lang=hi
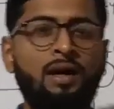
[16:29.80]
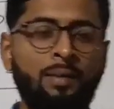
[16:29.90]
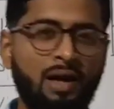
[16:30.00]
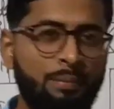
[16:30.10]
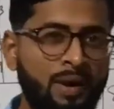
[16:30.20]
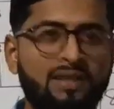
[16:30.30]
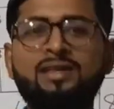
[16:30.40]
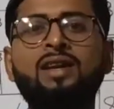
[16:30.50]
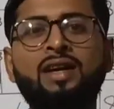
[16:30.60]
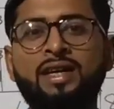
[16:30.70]
हमारा पाँच
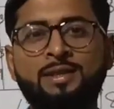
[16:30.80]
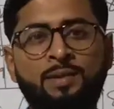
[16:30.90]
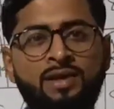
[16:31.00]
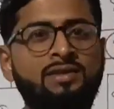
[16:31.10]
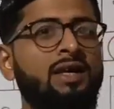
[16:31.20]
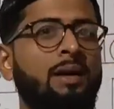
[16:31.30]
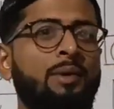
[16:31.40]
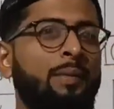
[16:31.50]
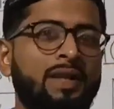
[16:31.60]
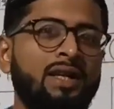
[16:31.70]
साल का एक्सपीरियंस है
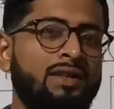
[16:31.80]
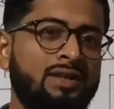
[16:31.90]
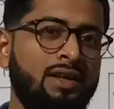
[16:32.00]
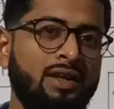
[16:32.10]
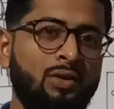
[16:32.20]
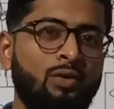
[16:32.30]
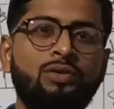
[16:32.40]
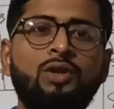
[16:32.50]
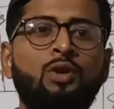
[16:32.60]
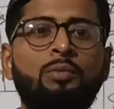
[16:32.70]
हमें पता है सर कि
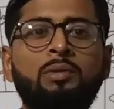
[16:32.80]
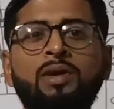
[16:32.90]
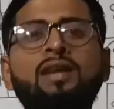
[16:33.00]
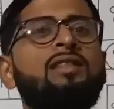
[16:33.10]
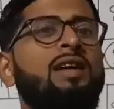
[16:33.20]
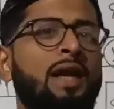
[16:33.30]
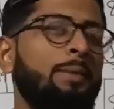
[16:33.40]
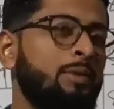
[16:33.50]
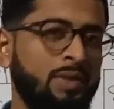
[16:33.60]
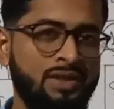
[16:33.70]
कौन से टॉपिक में कितना
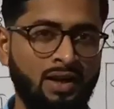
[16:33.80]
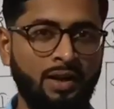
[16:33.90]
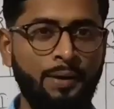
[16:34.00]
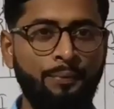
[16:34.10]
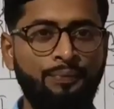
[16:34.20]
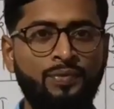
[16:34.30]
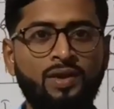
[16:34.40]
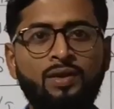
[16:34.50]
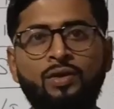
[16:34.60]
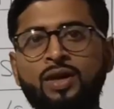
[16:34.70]
डेप्थ में जाना है
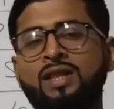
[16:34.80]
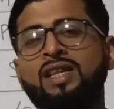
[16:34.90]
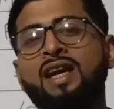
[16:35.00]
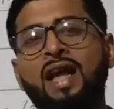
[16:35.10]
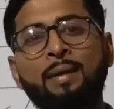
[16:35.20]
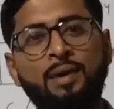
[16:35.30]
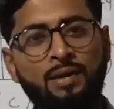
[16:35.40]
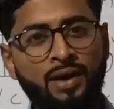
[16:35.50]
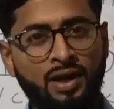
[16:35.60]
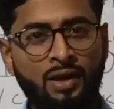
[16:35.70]
कितना टाइप
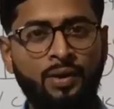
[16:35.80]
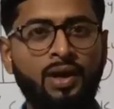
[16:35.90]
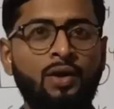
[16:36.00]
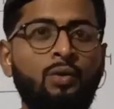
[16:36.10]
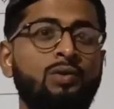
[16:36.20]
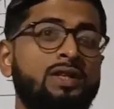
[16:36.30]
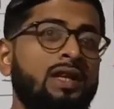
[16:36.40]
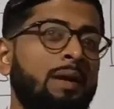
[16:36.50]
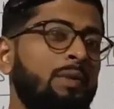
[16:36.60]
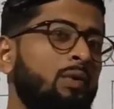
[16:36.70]
कवर करवाना है कौन सा
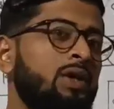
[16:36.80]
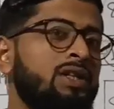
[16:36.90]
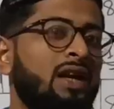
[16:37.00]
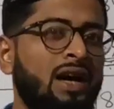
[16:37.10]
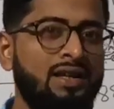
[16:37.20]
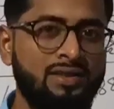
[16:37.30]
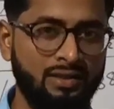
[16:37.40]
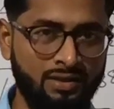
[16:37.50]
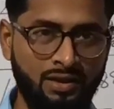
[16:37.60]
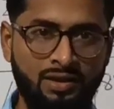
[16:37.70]
टाइप में क्वेश्चन आ
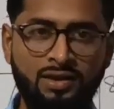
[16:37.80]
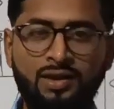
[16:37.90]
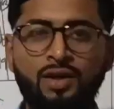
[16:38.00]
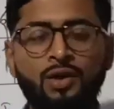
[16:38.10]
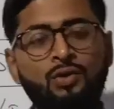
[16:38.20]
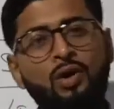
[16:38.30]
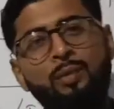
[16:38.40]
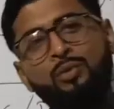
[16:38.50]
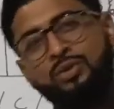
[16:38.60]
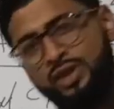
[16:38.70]
सकता है तो
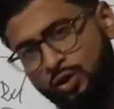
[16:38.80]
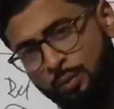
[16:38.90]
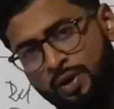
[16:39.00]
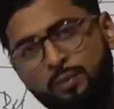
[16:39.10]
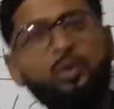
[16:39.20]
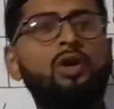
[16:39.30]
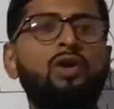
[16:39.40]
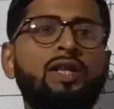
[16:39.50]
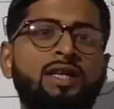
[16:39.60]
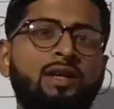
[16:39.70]
हम उसी टॉपिक को ही
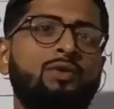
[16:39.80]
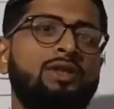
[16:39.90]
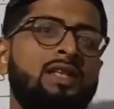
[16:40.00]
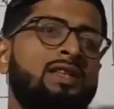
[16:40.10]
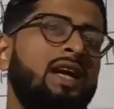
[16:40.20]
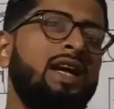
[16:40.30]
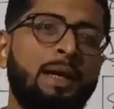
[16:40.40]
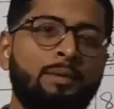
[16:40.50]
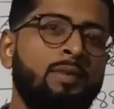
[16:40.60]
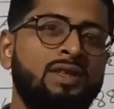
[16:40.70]
लेते हैं इतना ही
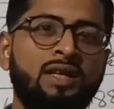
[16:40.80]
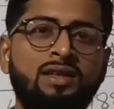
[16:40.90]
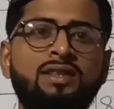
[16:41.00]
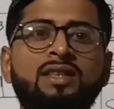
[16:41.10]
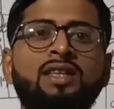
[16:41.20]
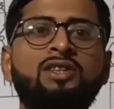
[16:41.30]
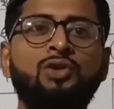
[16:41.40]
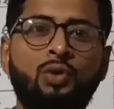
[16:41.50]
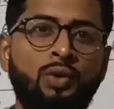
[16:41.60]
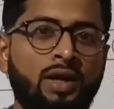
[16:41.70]
डेप्थ में जाते हैं जितना
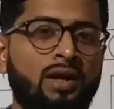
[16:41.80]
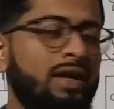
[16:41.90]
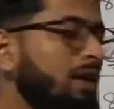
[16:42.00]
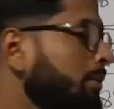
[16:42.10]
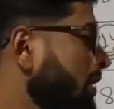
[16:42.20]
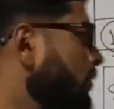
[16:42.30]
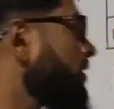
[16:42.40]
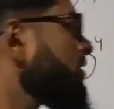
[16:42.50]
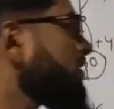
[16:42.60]
जरूरी है लेकिन मैं तो